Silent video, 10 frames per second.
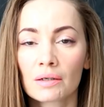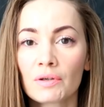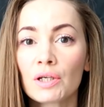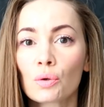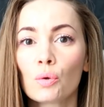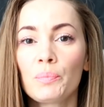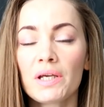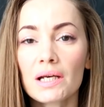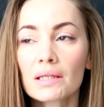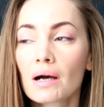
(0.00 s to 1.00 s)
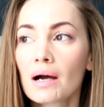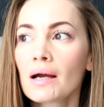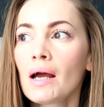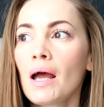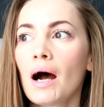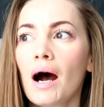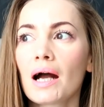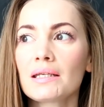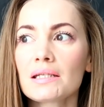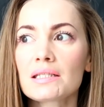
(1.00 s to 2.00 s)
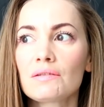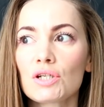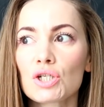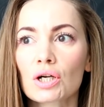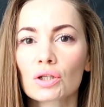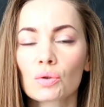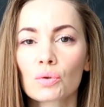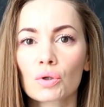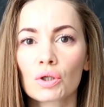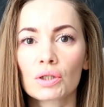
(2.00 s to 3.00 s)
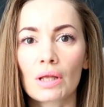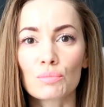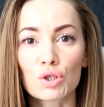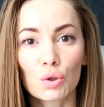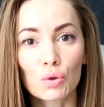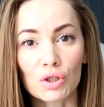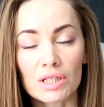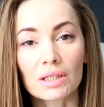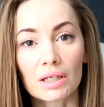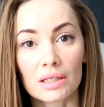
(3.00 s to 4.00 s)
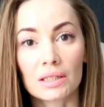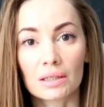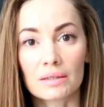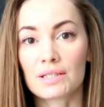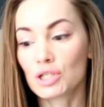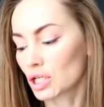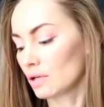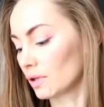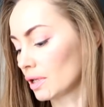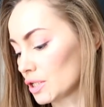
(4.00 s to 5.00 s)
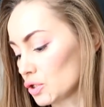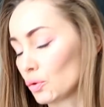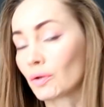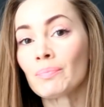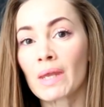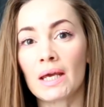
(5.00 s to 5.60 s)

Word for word: вы их купили, да, а есть вещи, которые там что-то, где-то какие-то косячки вылазят.